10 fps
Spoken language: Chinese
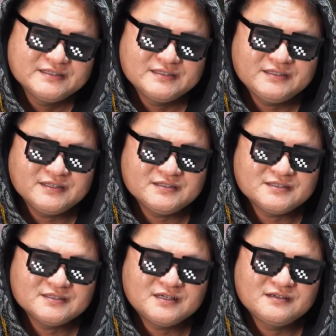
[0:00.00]
今天
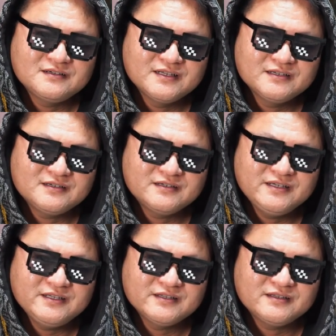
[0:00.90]
是二零二
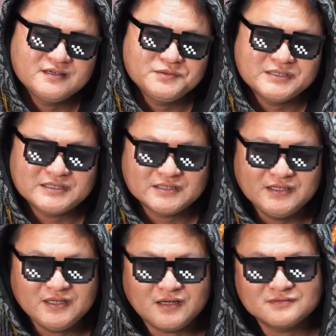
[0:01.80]
一年的二月十
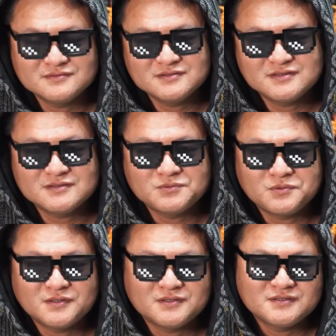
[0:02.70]
一号，是
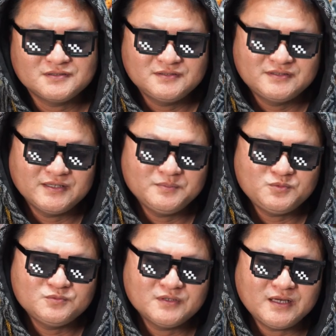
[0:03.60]
我节
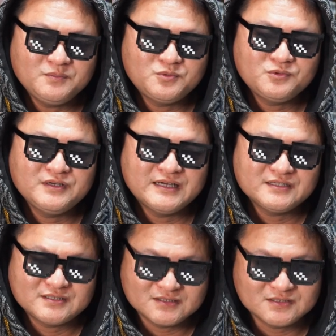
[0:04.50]
目开播以来
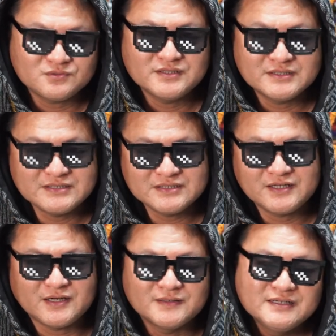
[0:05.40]
十周年的纪
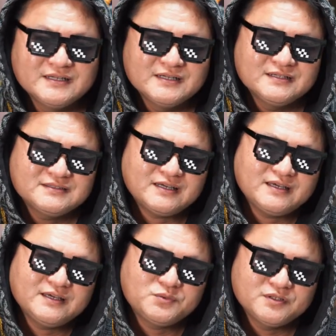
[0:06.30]
念啊。
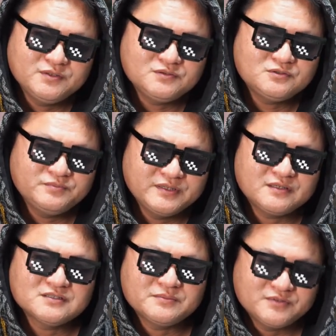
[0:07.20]
在我的 YouTube 频
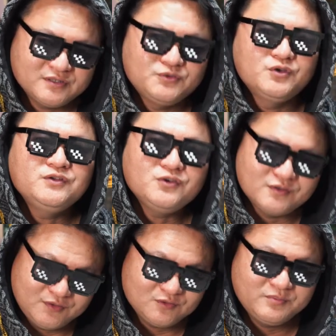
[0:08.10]
道上，在原有
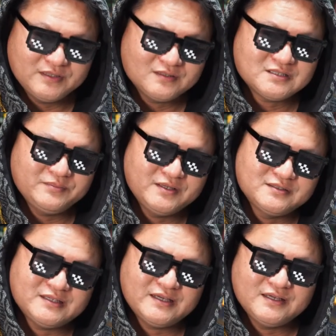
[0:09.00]
的 YouTube 频道上面
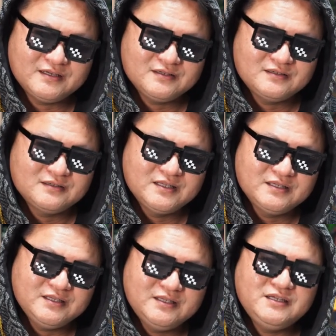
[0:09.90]
呢，在二零
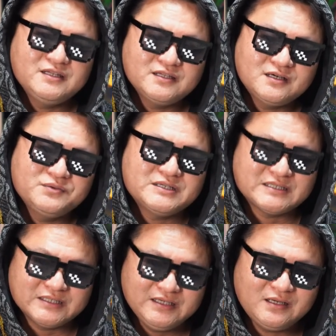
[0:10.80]
一一年的二月
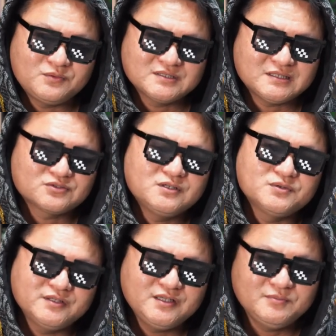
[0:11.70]
十一号，我上传了
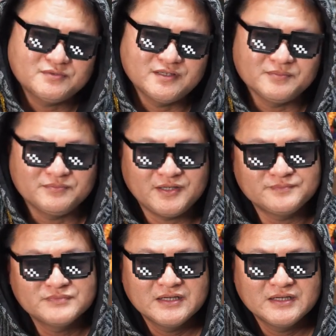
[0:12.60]
我第一部的影片。